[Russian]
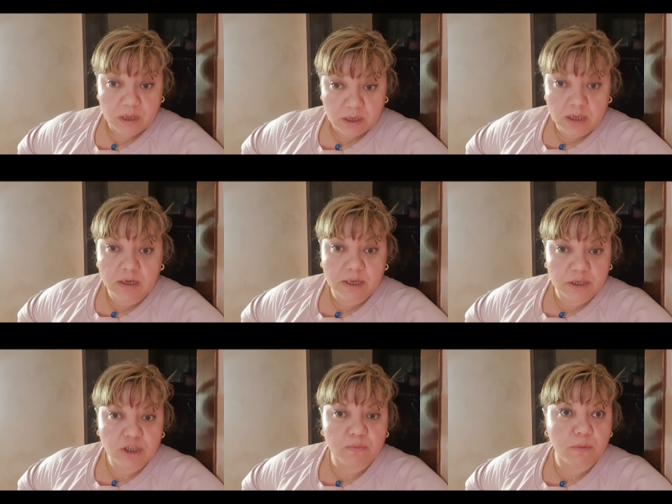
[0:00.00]
И,
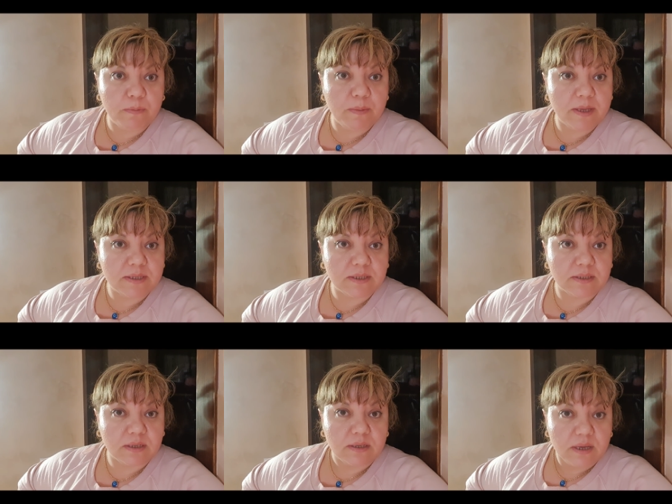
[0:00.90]
конечно, мой племянник
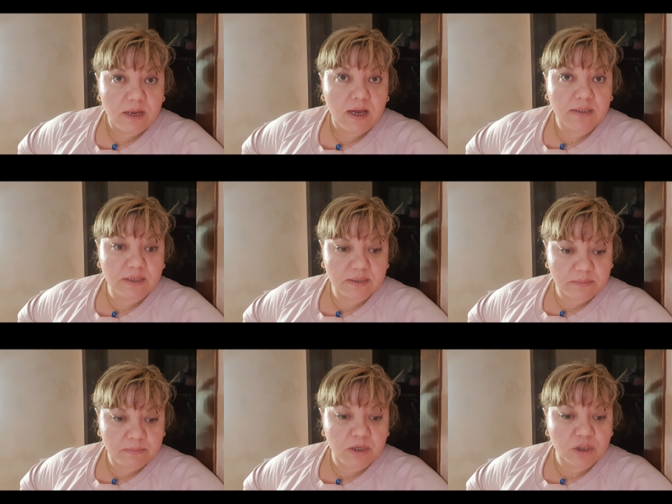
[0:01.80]
сказал, отец,
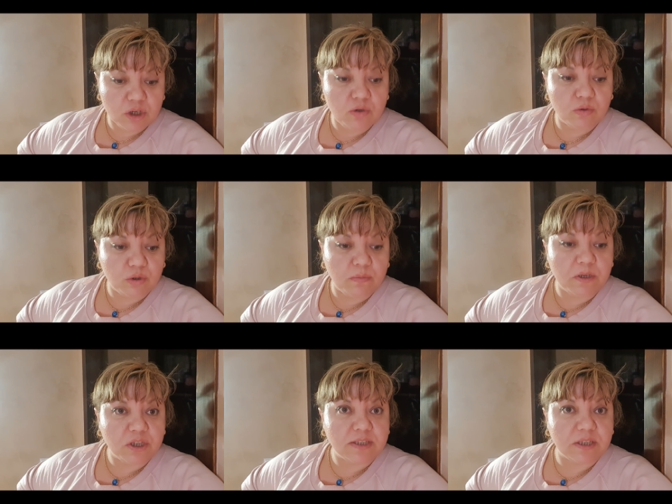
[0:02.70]
мне же неудобно
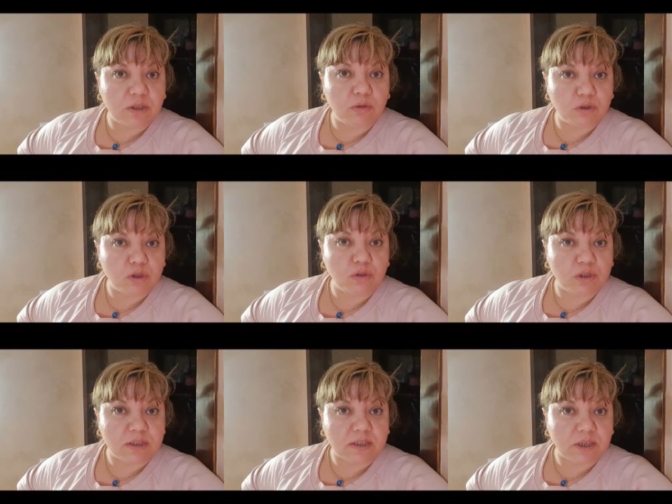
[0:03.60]
сейчас это тоже тете
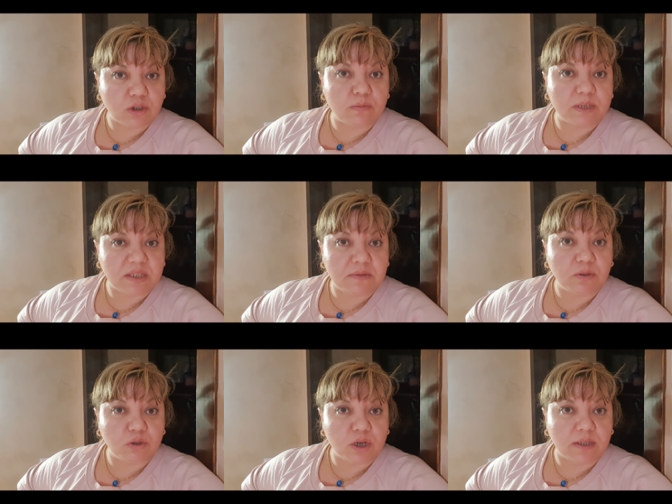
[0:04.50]
сказать, чтобы за свет
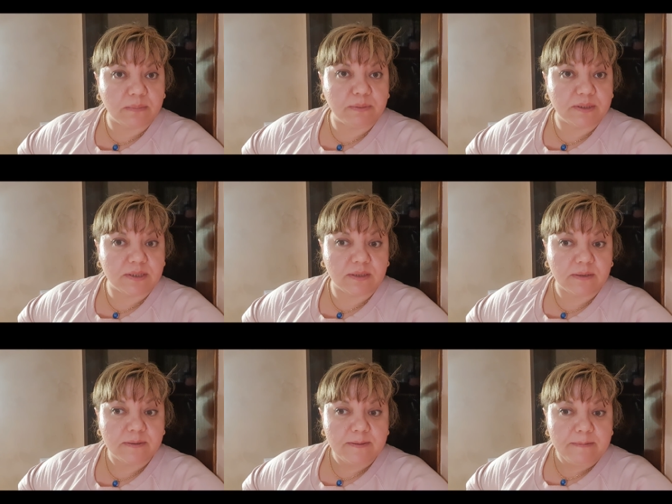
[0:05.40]
тоже она платила.
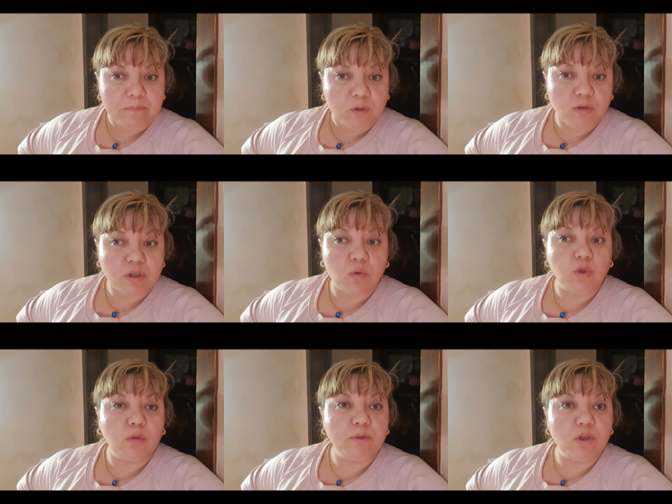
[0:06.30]
И он сказал,
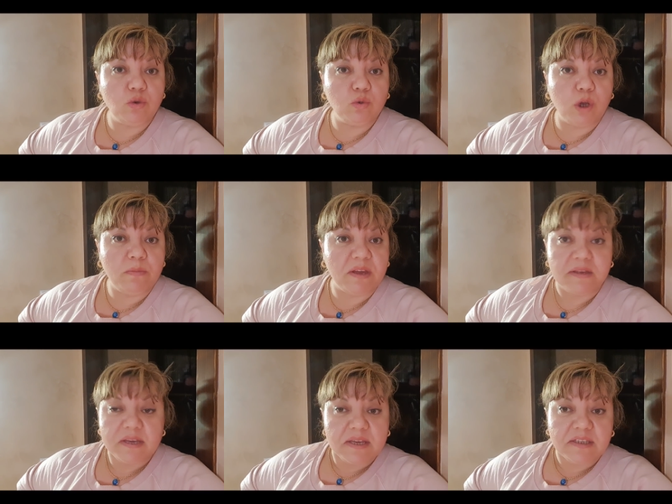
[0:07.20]
удобно, неудобно,
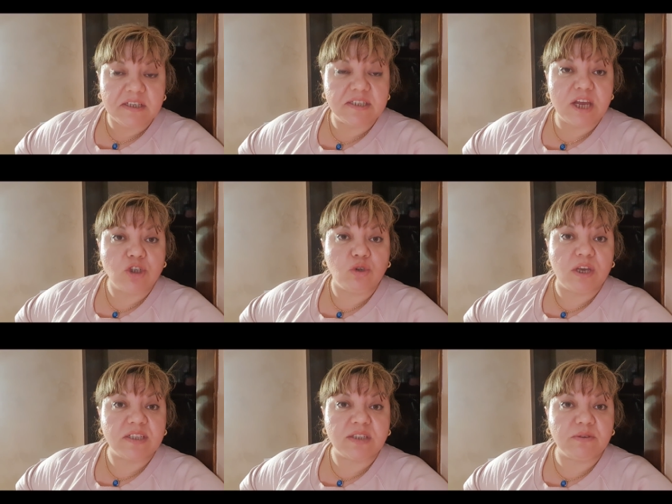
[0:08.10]
ты знаешь, что я
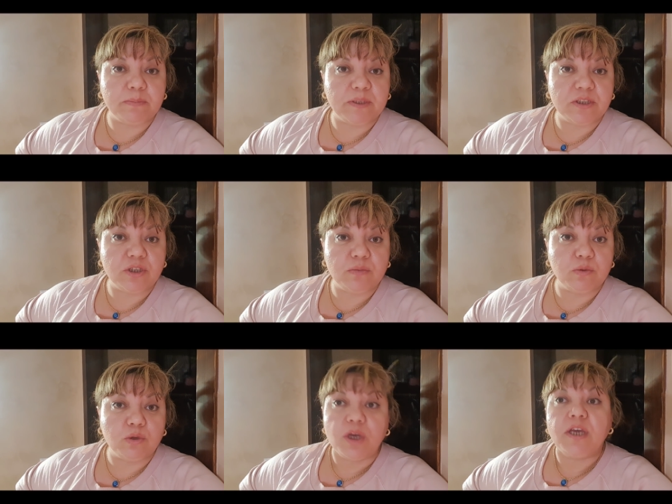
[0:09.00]
за свет платить не
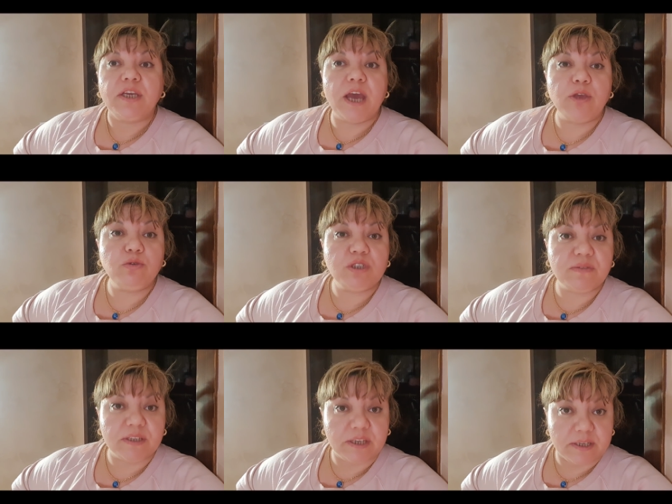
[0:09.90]
буду. Я иду
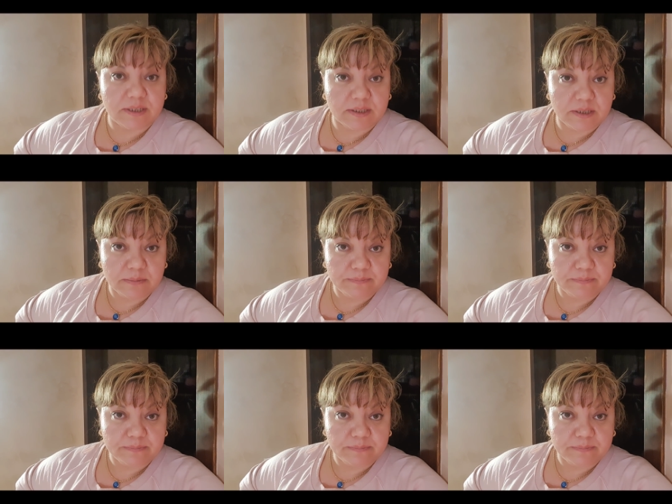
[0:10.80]
свет резать.